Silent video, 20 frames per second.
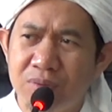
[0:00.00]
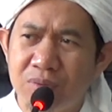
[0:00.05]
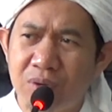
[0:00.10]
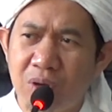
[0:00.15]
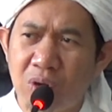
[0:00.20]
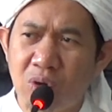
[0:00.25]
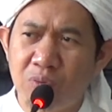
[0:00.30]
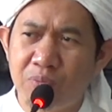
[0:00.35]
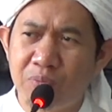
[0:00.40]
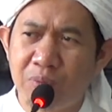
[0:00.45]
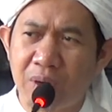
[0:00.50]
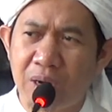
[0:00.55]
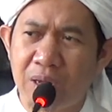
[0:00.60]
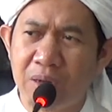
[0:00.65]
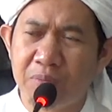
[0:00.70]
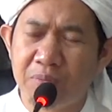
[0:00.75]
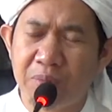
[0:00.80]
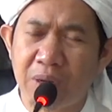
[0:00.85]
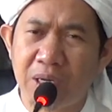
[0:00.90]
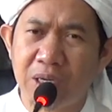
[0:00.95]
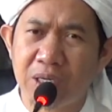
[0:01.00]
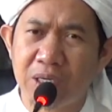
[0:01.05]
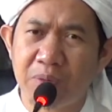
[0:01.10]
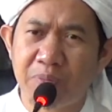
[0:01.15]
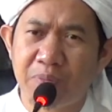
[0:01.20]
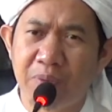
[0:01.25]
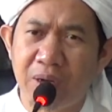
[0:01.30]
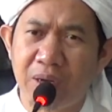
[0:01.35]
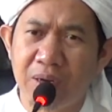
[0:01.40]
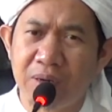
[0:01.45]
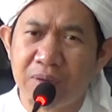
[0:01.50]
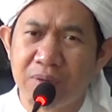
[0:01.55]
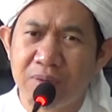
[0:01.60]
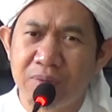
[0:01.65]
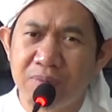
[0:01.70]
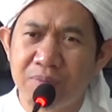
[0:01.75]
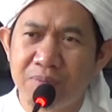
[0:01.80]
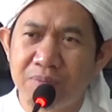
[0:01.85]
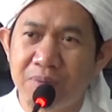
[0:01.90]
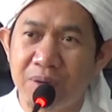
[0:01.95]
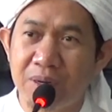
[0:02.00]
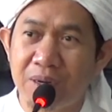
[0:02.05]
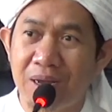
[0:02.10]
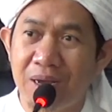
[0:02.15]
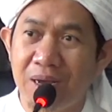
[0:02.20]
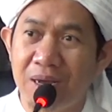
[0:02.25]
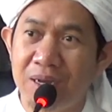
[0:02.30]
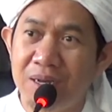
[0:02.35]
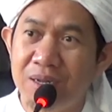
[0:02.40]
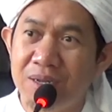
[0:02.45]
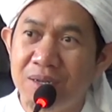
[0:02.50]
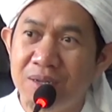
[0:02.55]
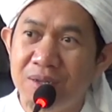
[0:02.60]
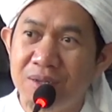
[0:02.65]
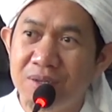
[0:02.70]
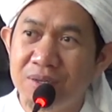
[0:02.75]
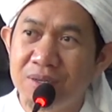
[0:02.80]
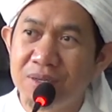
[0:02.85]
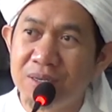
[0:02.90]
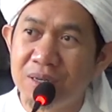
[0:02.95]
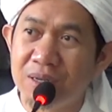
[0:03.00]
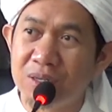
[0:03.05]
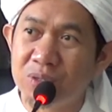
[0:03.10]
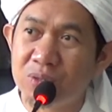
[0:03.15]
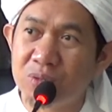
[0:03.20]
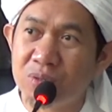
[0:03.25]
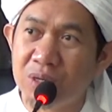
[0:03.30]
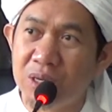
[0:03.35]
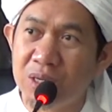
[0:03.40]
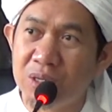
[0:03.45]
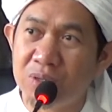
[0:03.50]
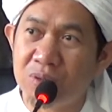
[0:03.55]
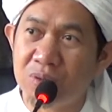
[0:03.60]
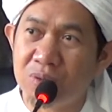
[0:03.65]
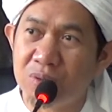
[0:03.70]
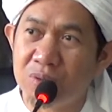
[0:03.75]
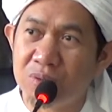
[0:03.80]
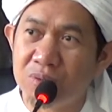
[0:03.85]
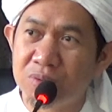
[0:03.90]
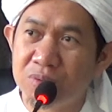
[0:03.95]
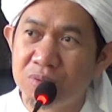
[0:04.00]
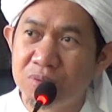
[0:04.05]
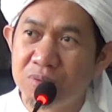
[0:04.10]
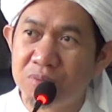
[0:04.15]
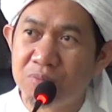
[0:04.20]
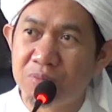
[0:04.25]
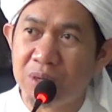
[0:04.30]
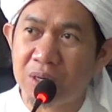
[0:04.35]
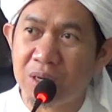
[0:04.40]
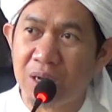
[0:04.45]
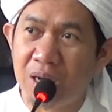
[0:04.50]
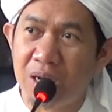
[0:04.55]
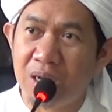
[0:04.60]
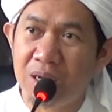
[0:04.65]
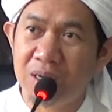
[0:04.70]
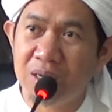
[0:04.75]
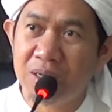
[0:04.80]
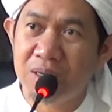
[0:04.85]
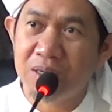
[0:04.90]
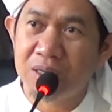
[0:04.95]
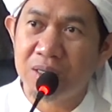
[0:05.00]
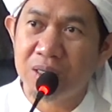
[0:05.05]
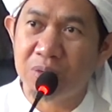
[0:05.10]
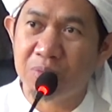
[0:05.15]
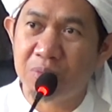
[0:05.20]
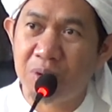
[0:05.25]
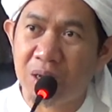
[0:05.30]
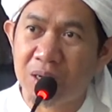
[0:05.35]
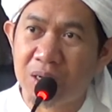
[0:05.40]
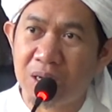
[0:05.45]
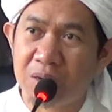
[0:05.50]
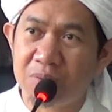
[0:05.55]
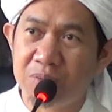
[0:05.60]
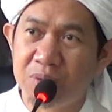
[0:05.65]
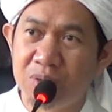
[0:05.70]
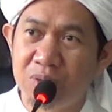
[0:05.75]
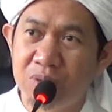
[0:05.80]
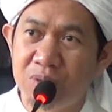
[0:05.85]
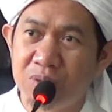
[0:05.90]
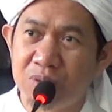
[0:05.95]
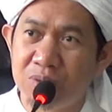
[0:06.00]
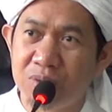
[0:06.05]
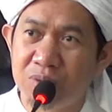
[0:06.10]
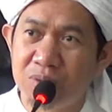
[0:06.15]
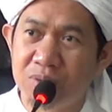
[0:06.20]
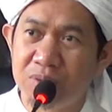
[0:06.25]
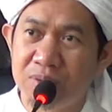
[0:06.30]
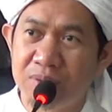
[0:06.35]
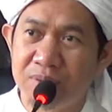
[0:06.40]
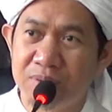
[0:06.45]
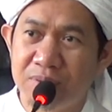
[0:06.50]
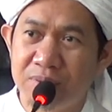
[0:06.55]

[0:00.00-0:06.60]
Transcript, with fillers: kalau perang paling depan padahal enggak suka ikut. Padahal di belakang mulu.